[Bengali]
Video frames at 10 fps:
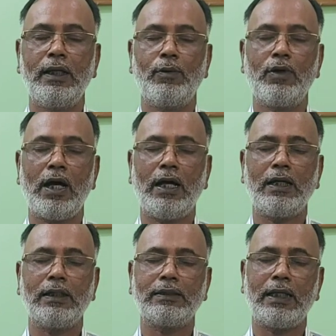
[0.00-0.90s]
এবং
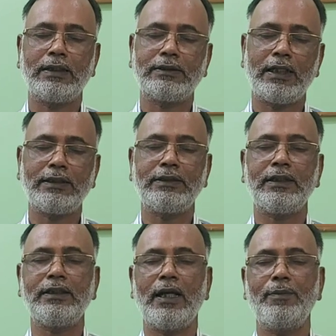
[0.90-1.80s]
তার সাথে
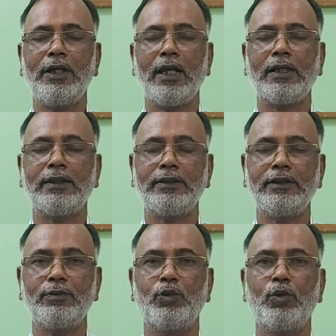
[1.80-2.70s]
সাথে আমি আর একটা
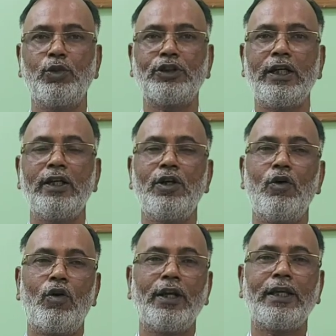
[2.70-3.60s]
জিনিস বলবো যে
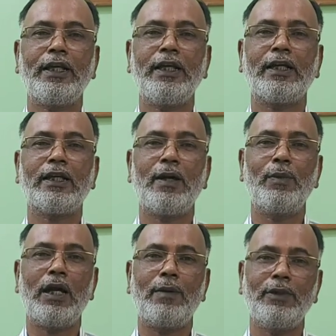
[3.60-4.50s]
অনেকেই একটা
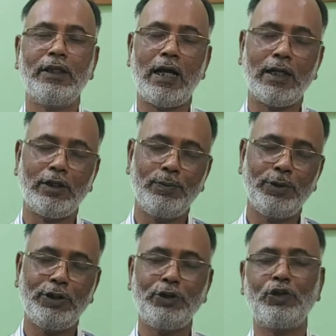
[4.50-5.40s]
আমি আগে
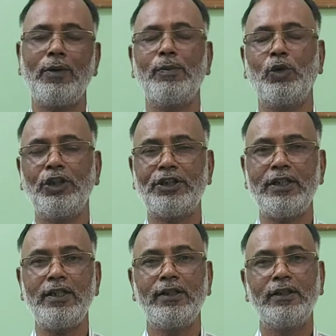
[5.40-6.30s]
ভিডিওতে আমি
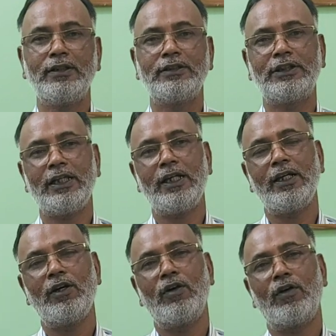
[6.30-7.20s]
বলেছি যে
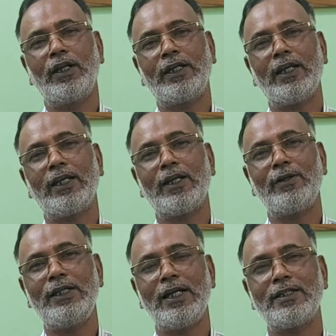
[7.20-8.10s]
অনেকের একটা
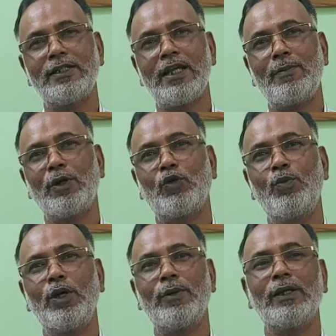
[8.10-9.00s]
ই আছে যে আমার
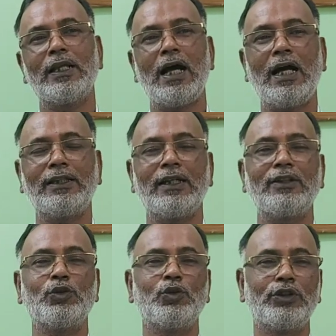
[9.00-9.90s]
কোমরে ব্যথা হাতে
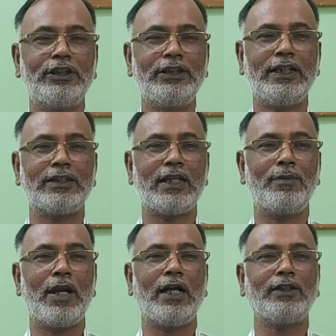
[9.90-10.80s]
শুধু জিজিজ আছে
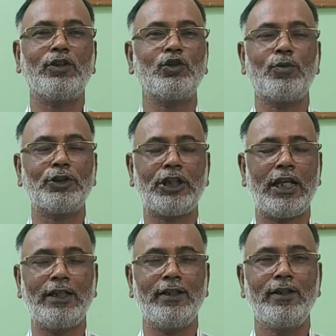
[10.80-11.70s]
আমার হাতে তো সমস্যা
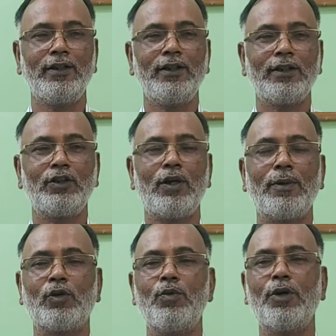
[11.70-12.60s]
নাই কিন্তু
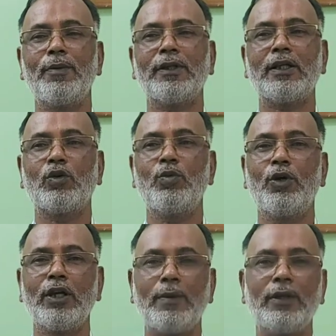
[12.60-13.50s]
আমার কোমরে ব্যথা
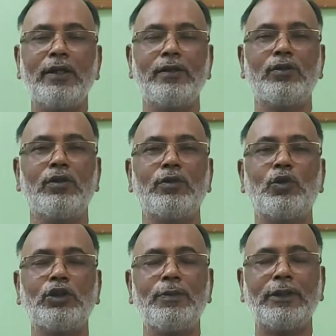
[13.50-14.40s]
কোমরে আমি
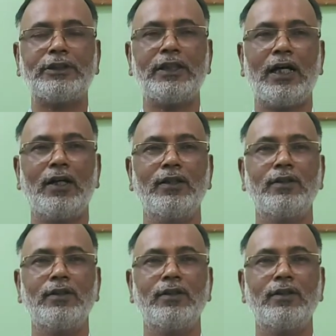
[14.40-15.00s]
শক্তি পাচ্ছি না